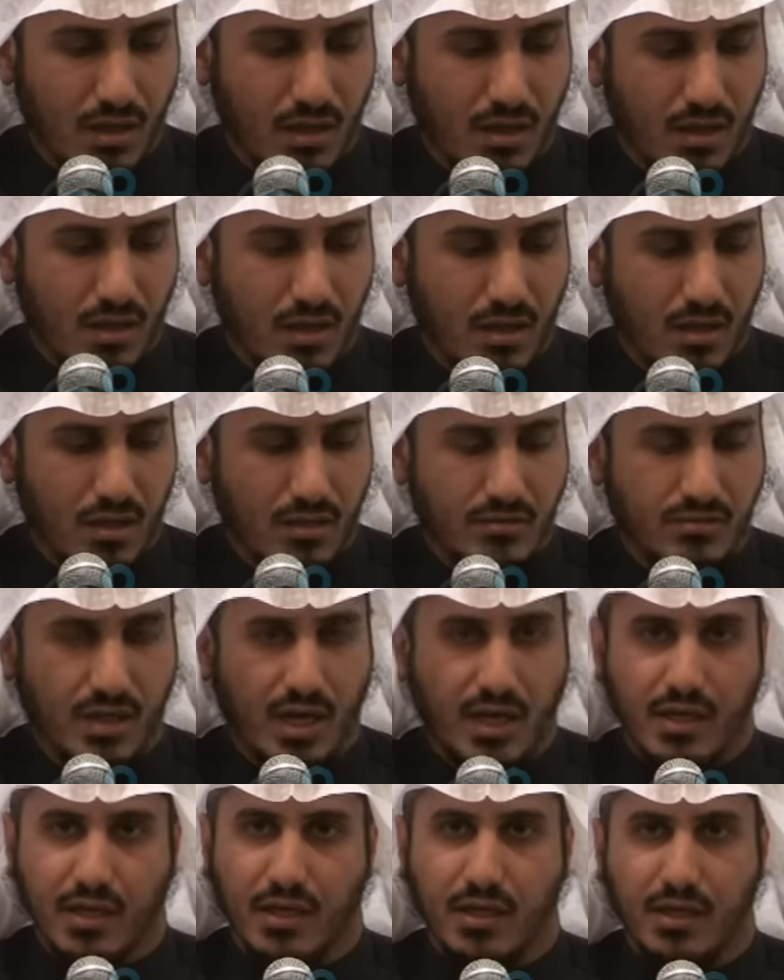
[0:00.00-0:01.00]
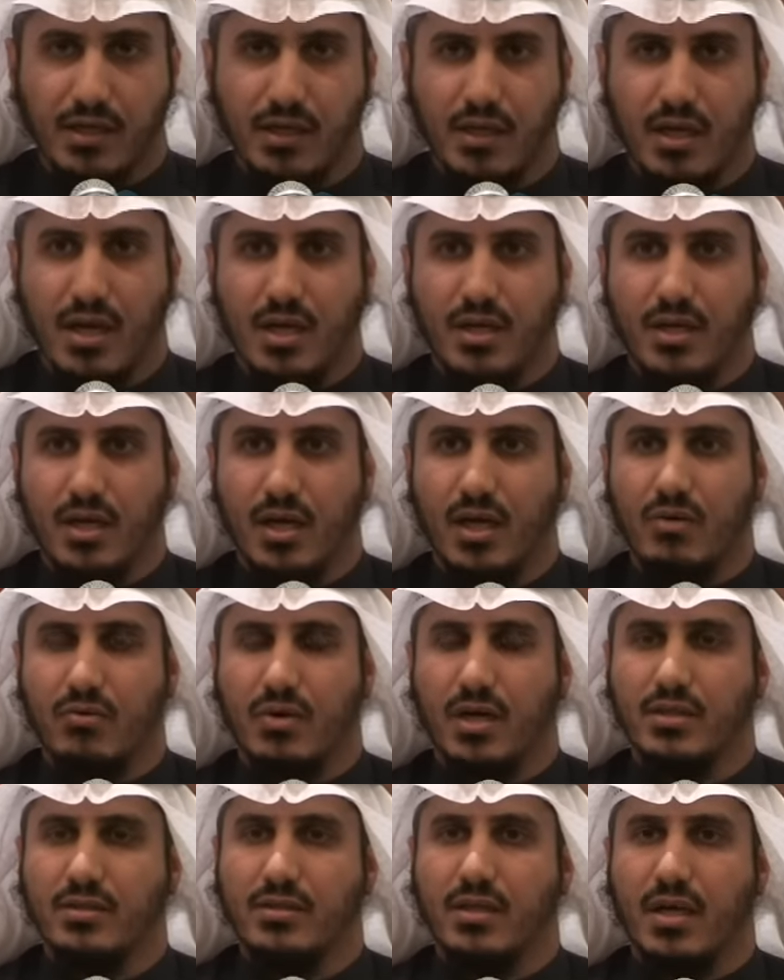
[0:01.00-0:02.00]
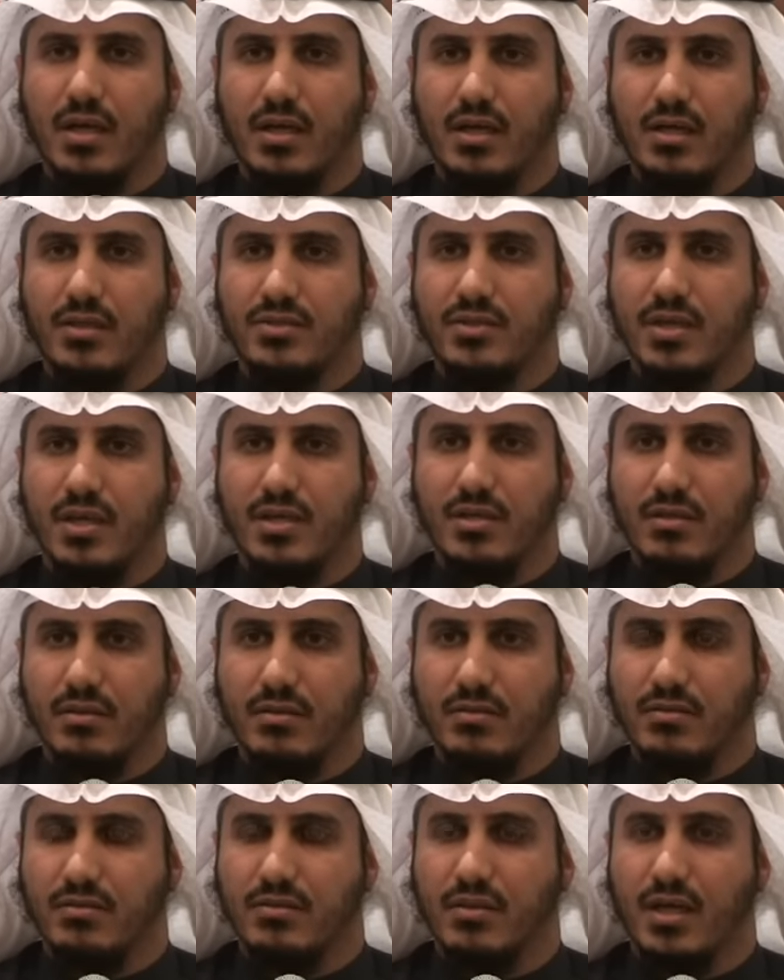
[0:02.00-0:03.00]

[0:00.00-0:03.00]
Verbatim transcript: آه، تاريخ إيران يا أخوان تاريخ سيء